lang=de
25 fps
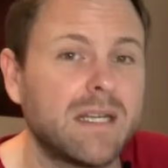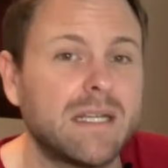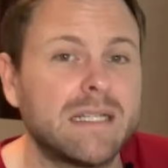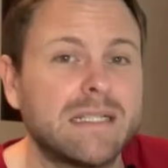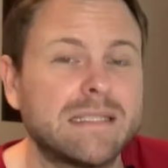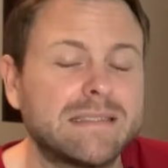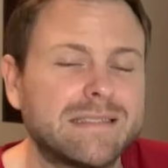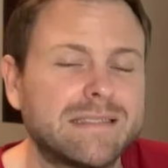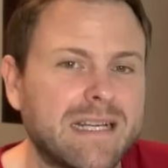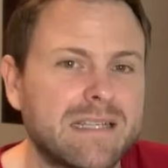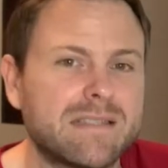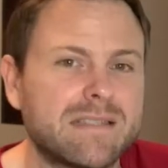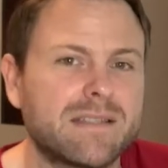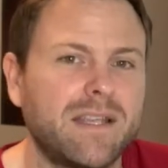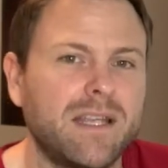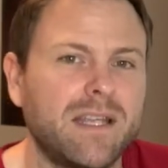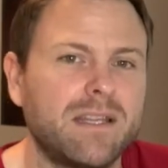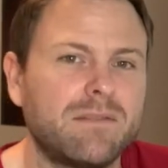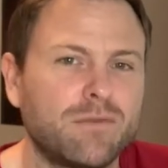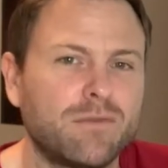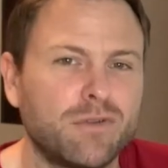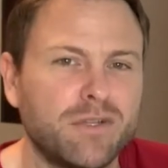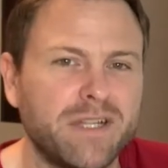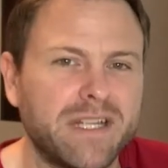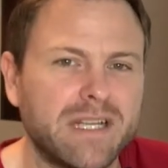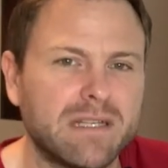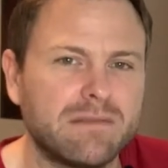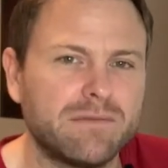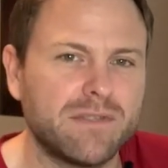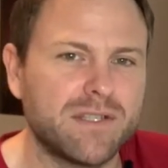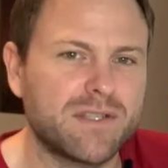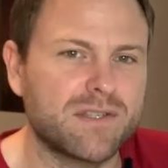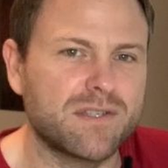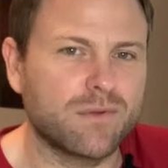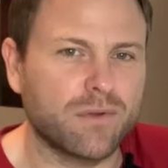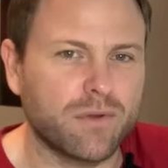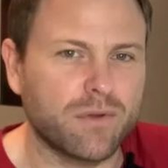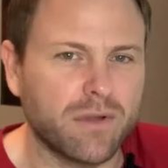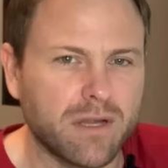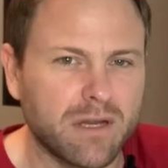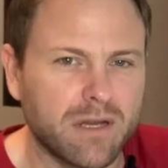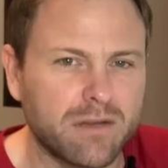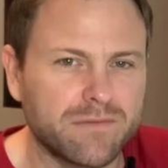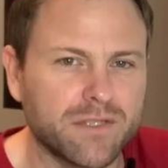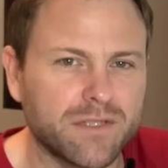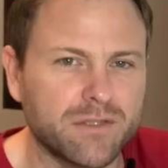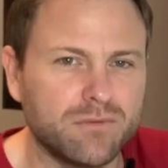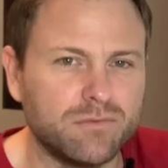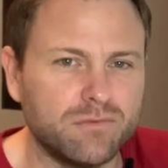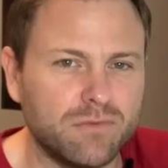das geht wohl irgendwie zurück auf
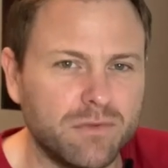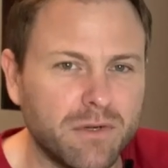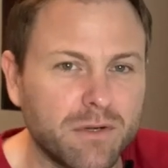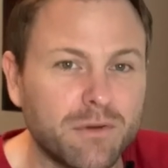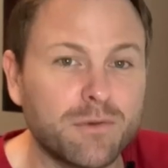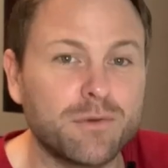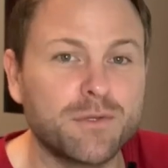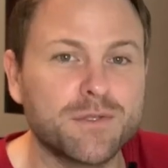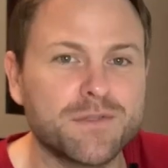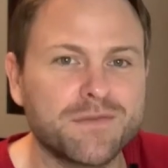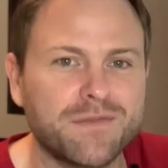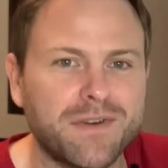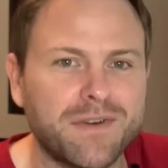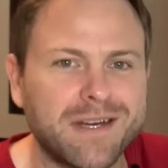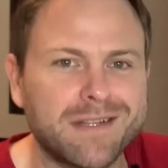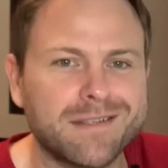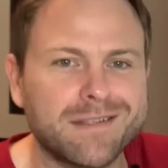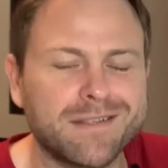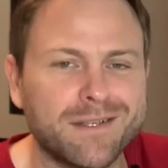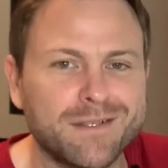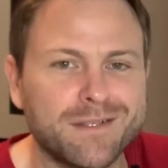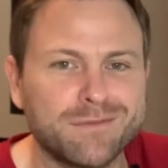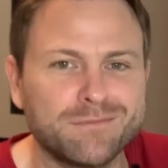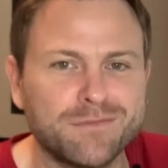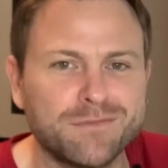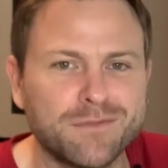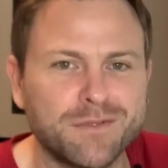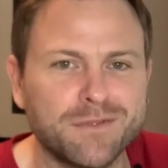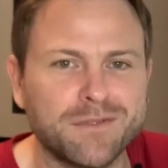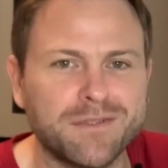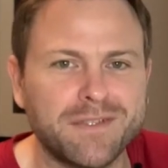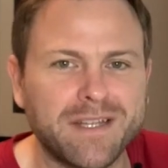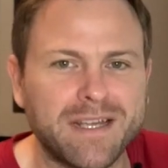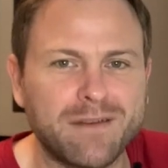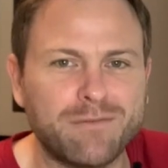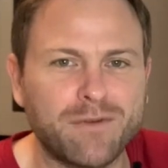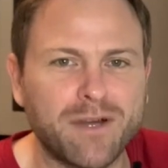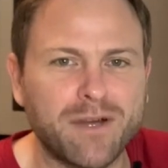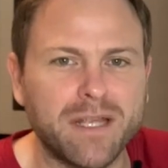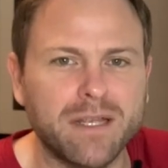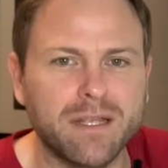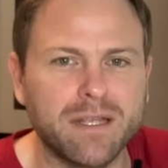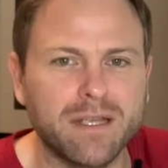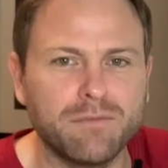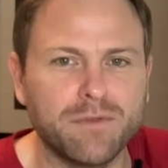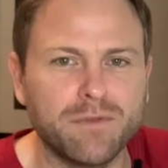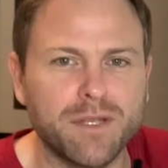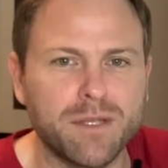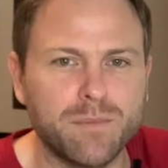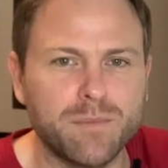den Urgroßvater und der war
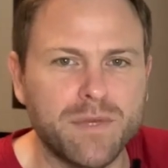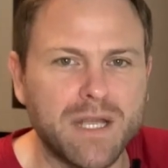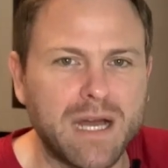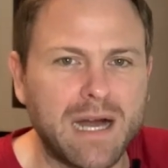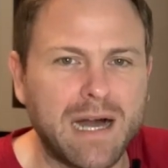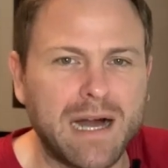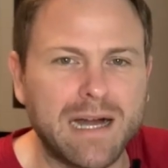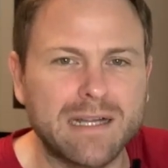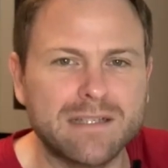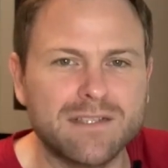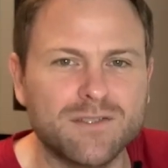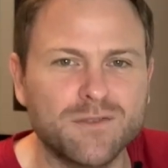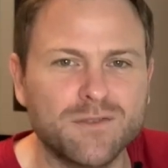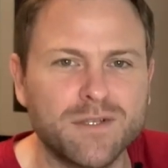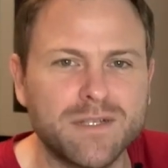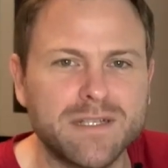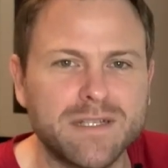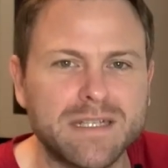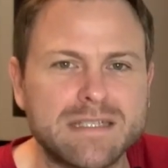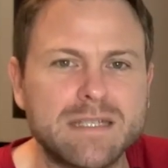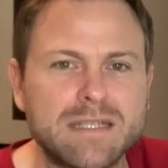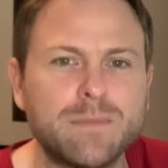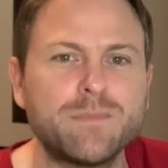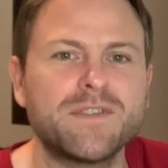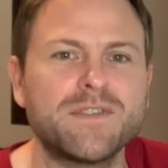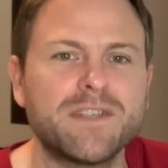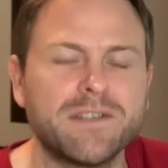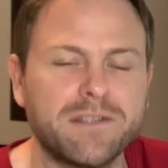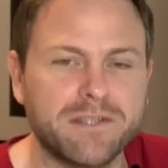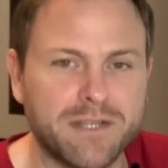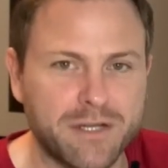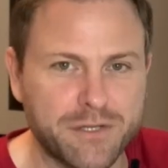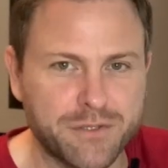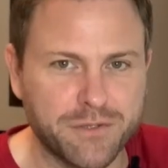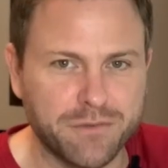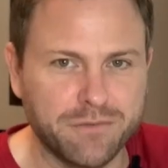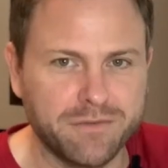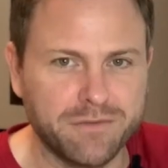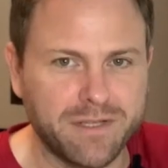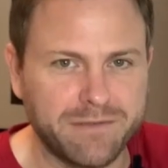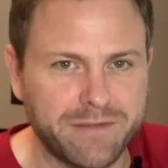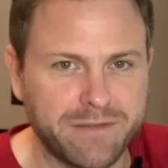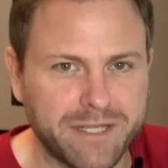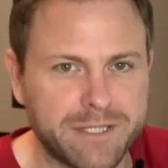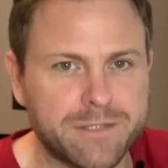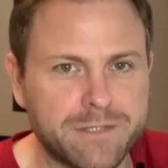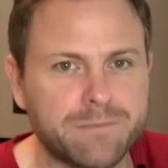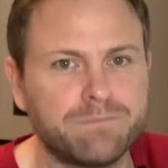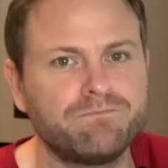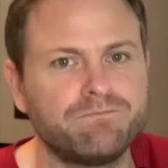irgendwie im Jahr 1870 da schon
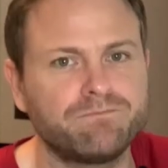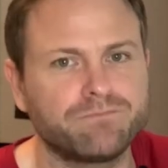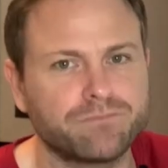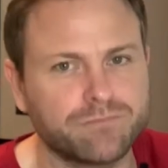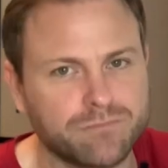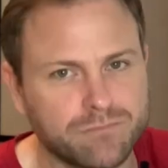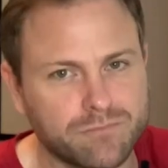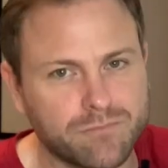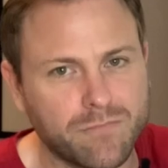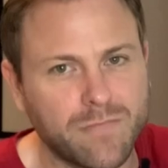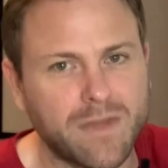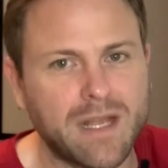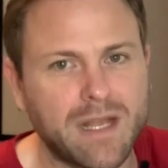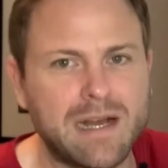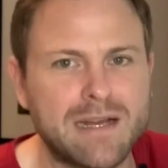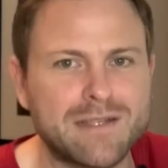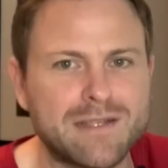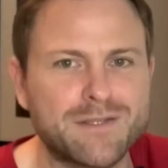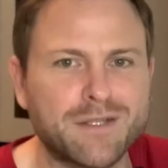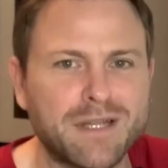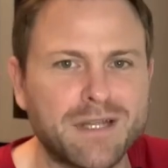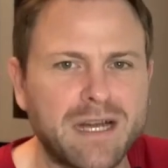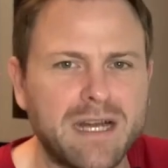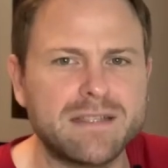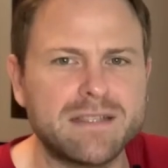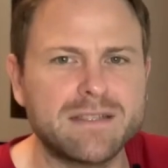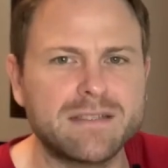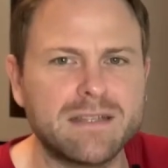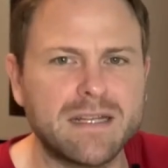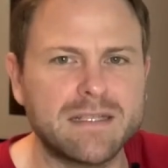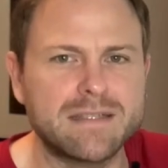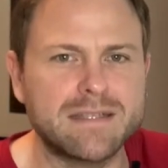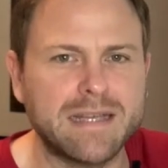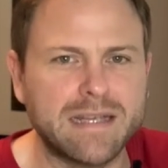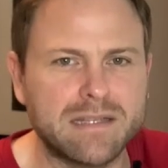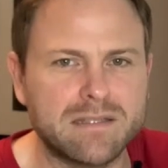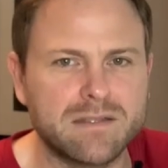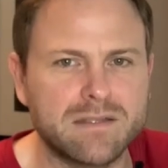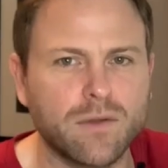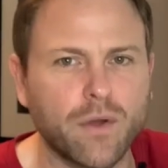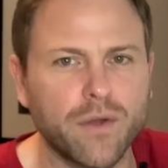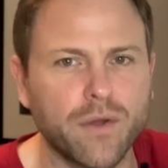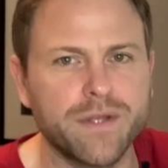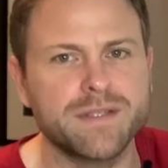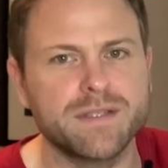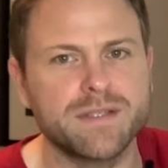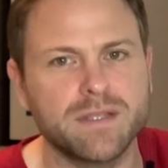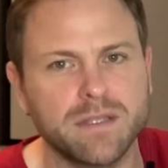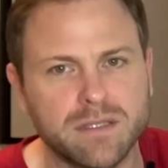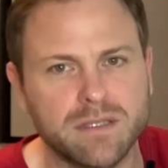unterwegs. Hm, also
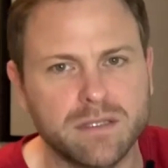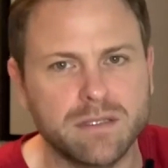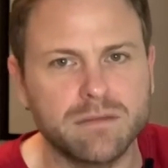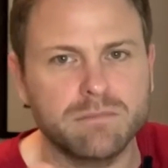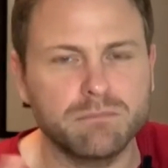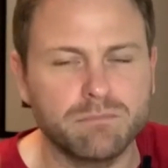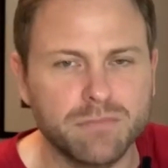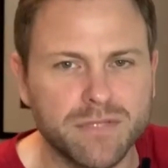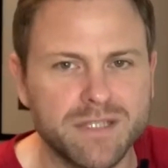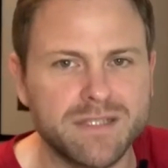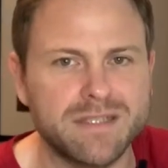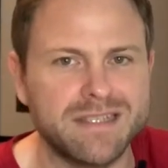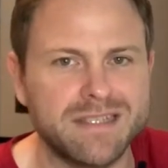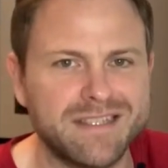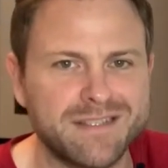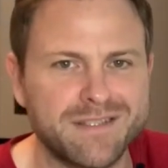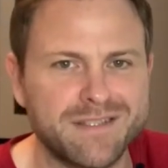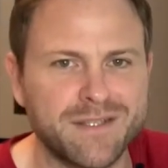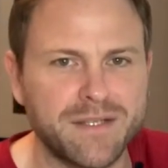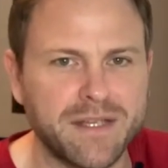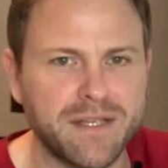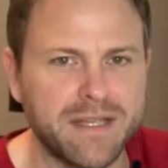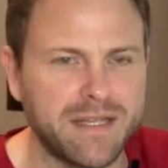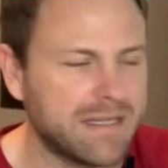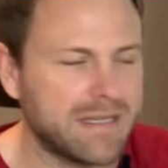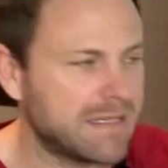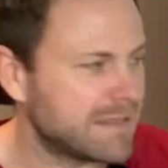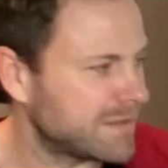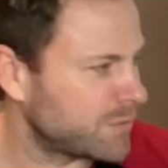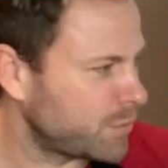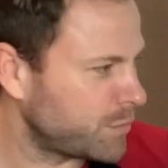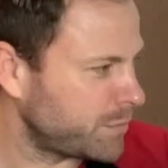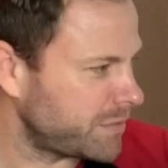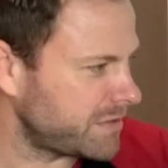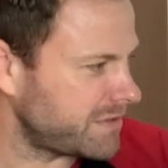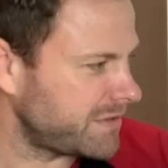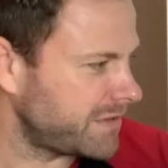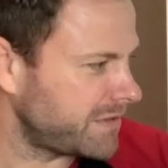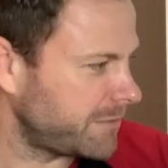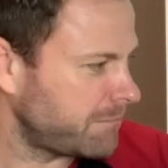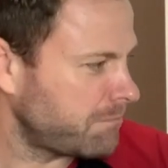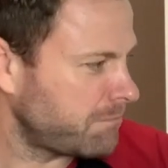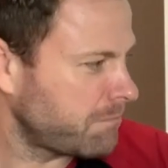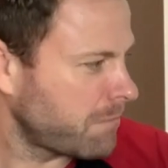1396 bezieht sich eher so ein bisschen